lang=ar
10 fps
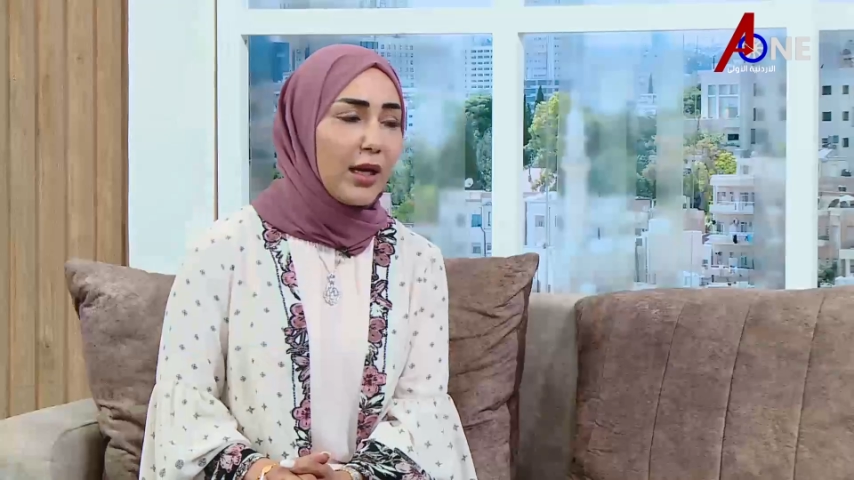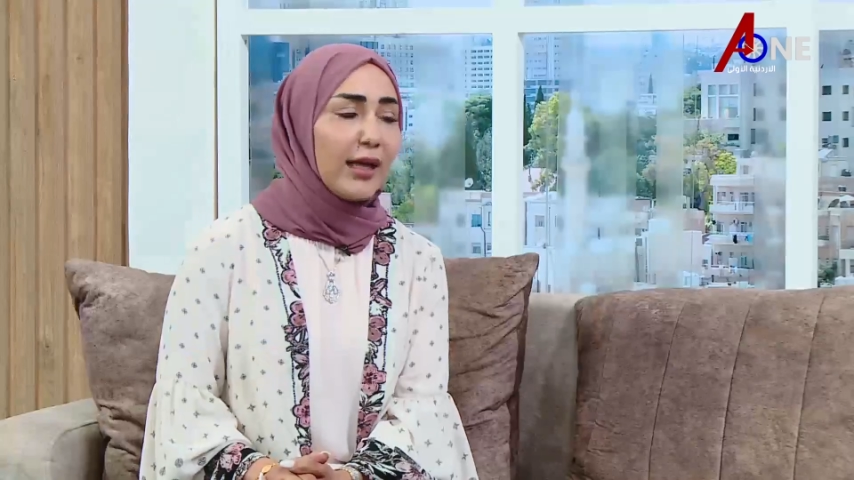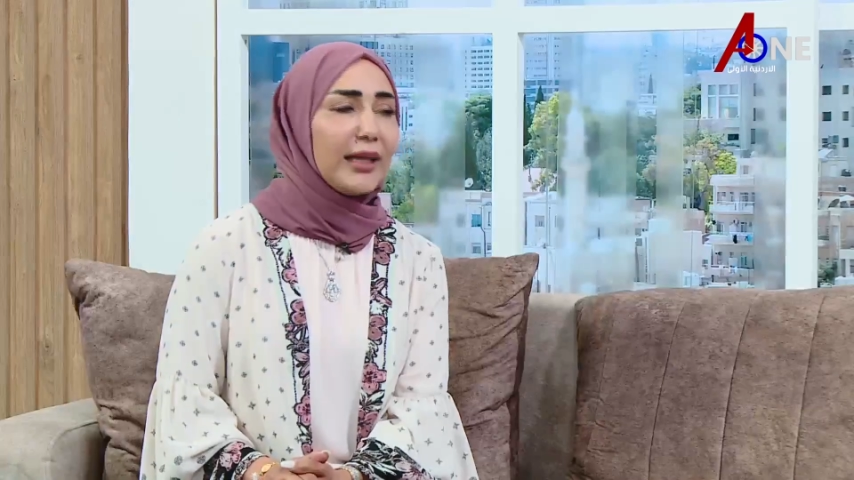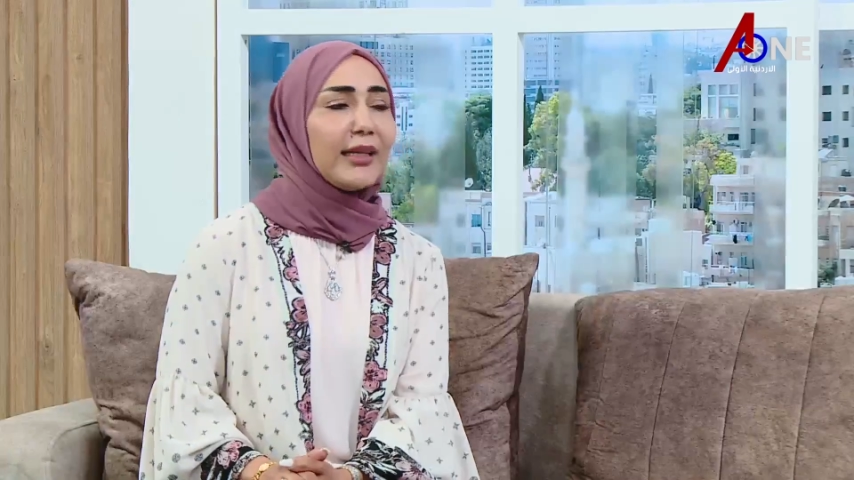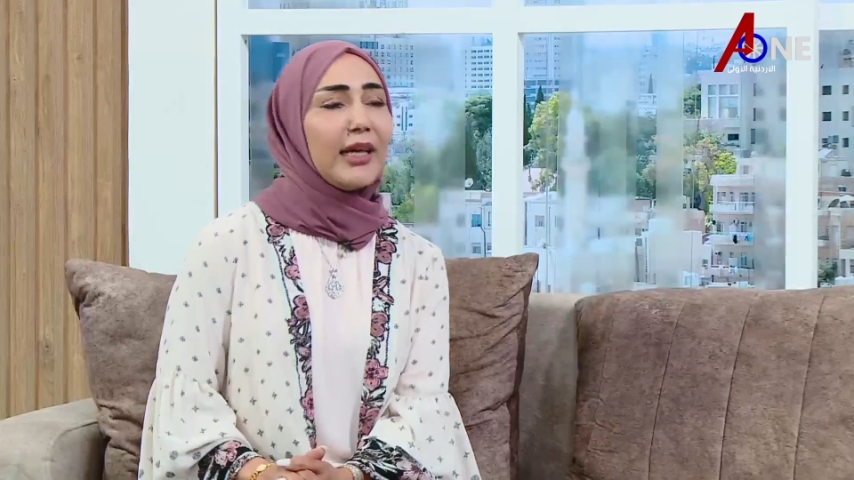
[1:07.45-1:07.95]

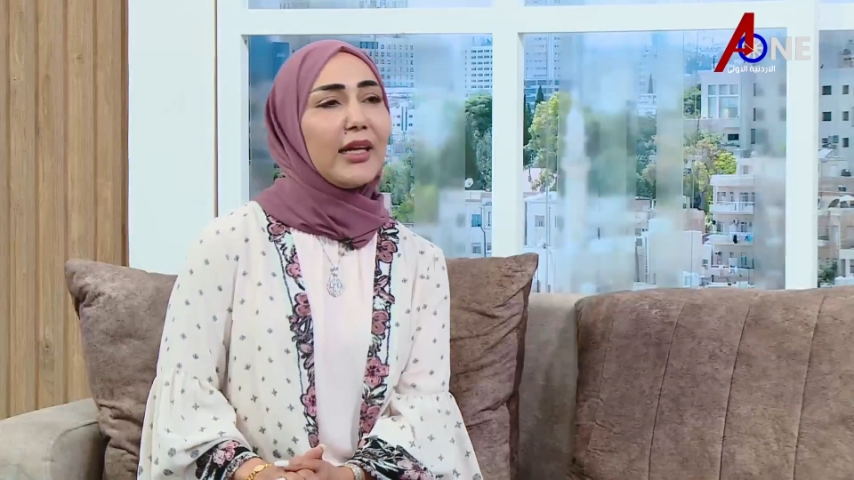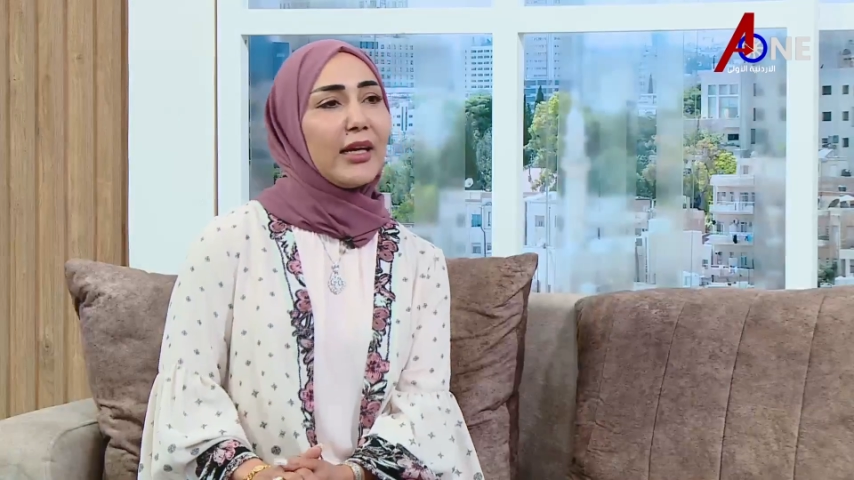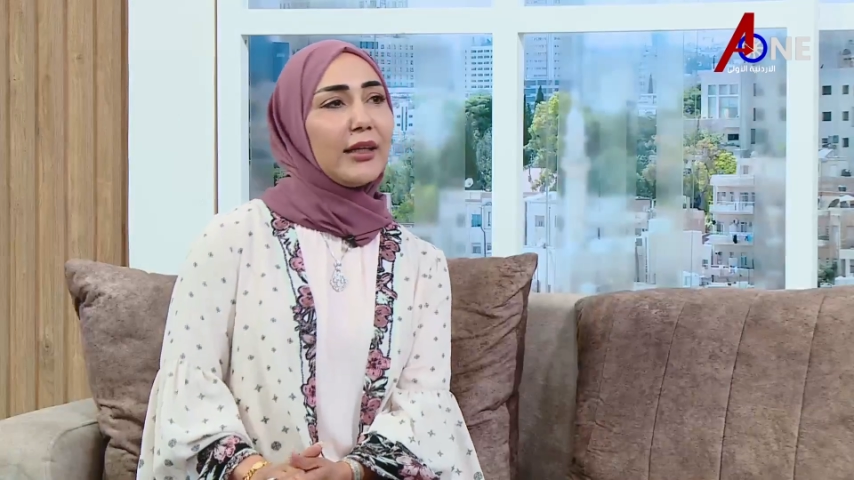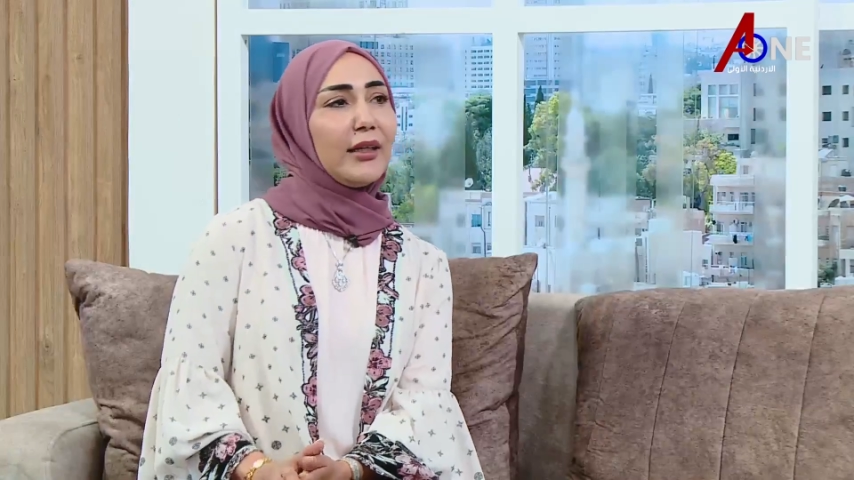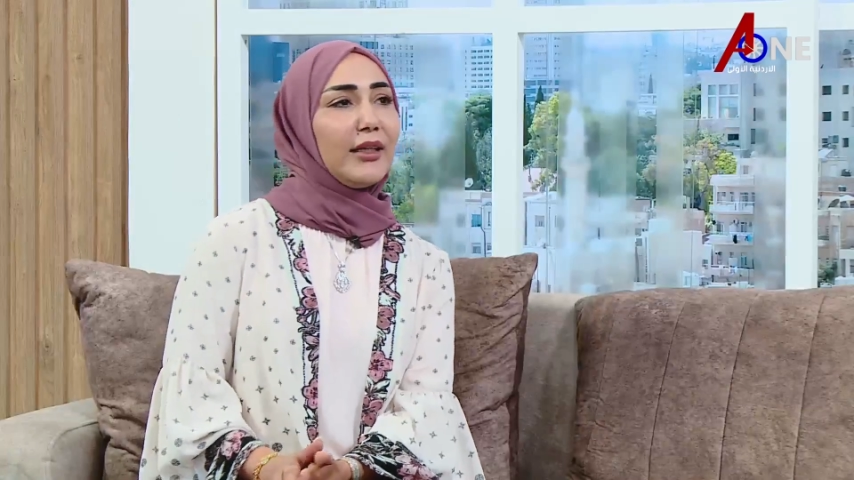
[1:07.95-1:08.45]
اكيد
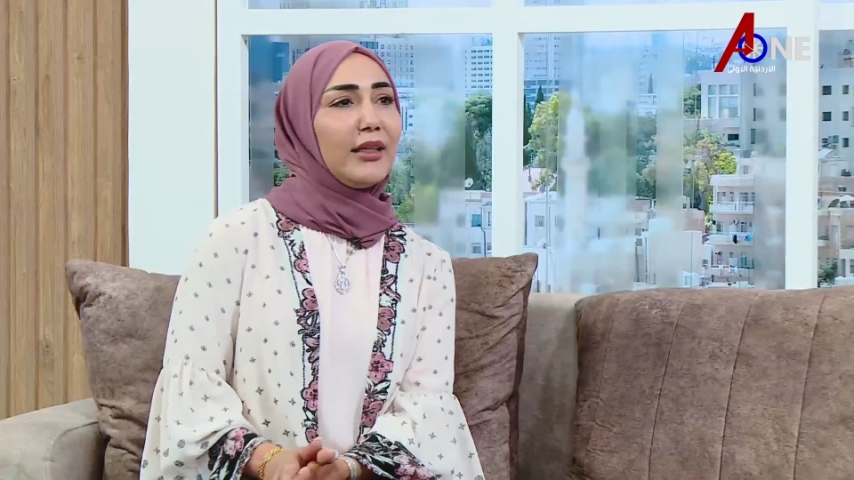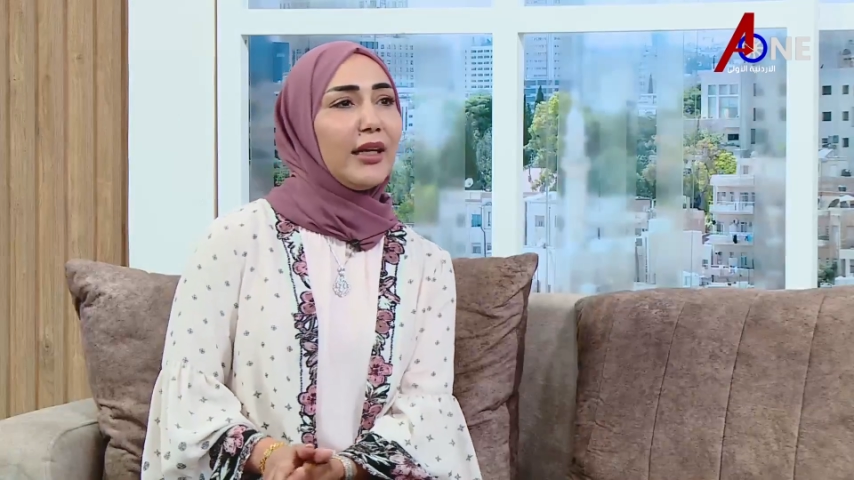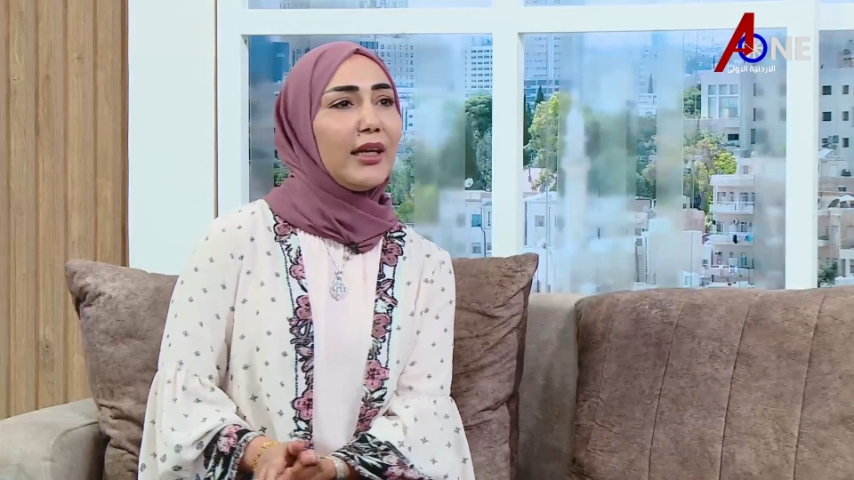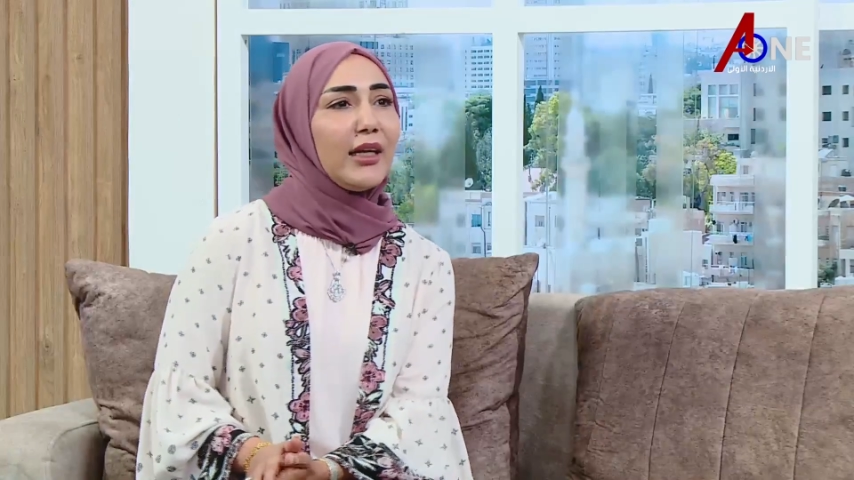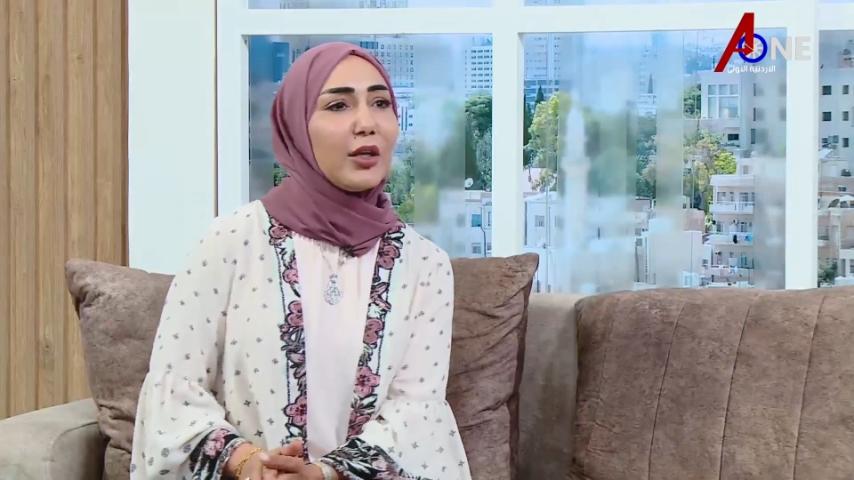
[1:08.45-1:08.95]
هلا يعني
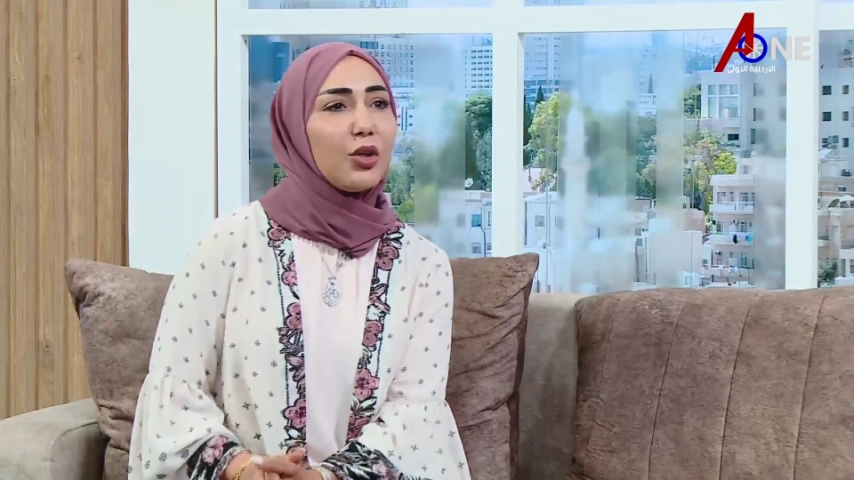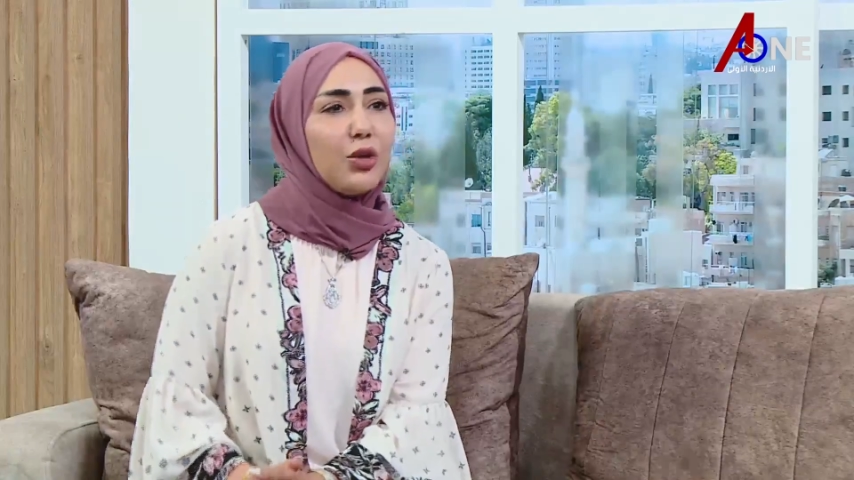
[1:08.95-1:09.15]
هلا